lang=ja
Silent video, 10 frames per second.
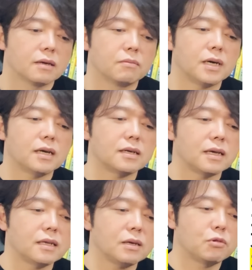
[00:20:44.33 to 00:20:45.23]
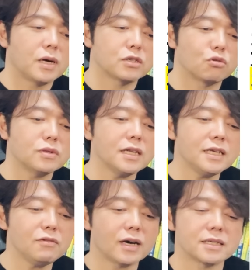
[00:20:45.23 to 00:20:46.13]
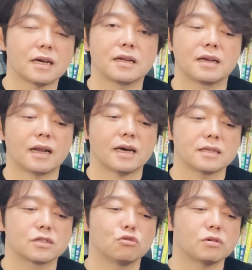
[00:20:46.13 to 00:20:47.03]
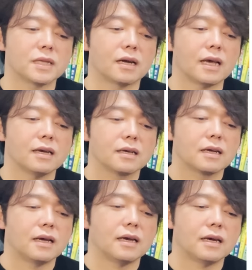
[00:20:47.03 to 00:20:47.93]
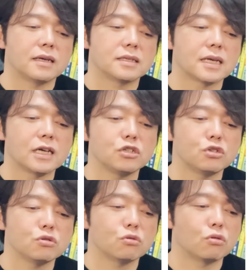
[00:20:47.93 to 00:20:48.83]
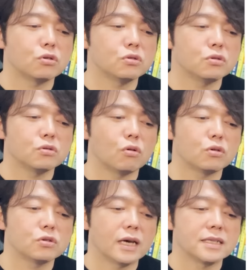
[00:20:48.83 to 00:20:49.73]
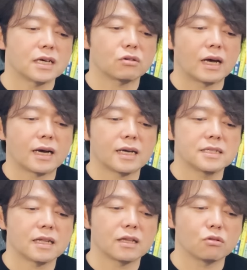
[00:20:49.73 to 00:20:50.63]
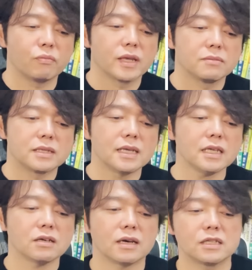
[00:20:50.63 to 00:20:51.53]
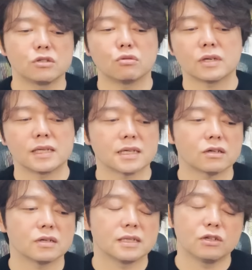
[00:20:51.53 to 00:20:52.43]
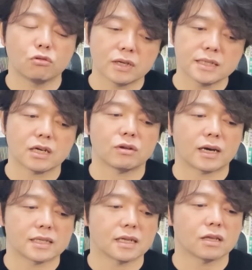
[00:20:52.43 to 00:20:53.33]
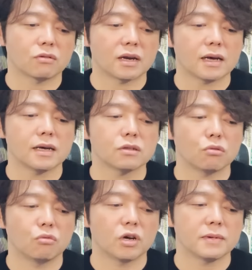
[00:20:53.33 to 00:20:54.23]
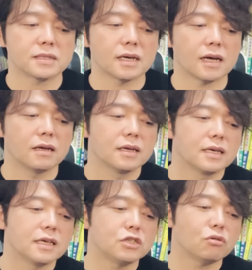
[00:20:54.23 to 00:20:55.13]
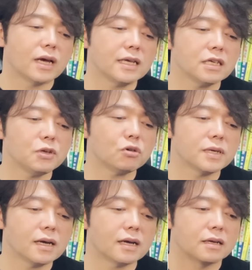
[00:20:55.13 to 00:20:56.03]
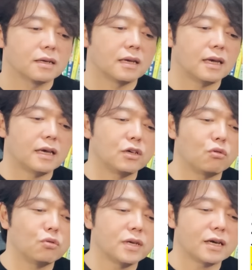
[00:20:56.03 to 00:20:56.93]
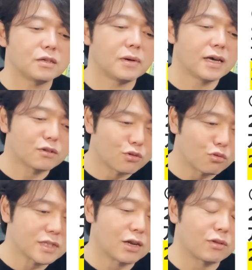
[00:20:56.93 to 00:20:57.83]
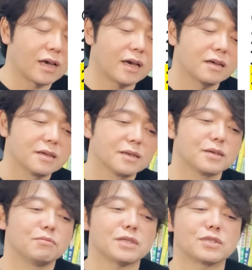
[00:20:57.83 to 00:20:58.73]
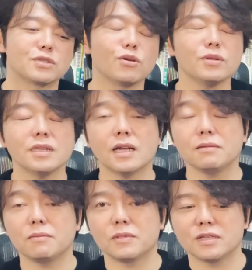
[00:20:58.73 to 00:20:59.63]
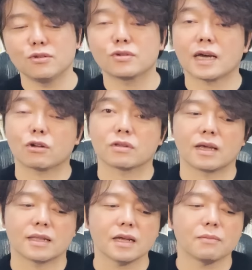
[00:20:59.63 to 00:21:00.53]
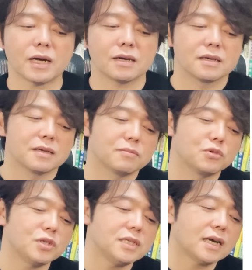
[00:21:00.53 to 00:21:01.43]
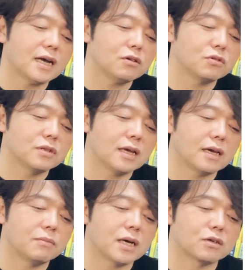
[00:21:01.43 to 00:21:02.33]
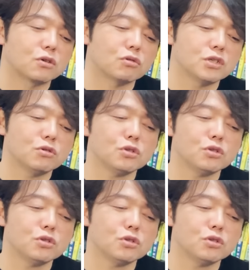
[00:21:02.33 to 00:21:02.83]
まあね、でもまあそんなにいいわけじゃないです。よく見たらね、えー、最終ろくおくえん近くの赤字だったと。で、前期はいちおくえん近く、におくえん近くの赤字だったのかなと思いますが、一応来期見込みが、えー、よんひゃくまんえんの黒字なので、まあそんなに良くないのでね、ただまあ V 字回復で、まあ黒字浮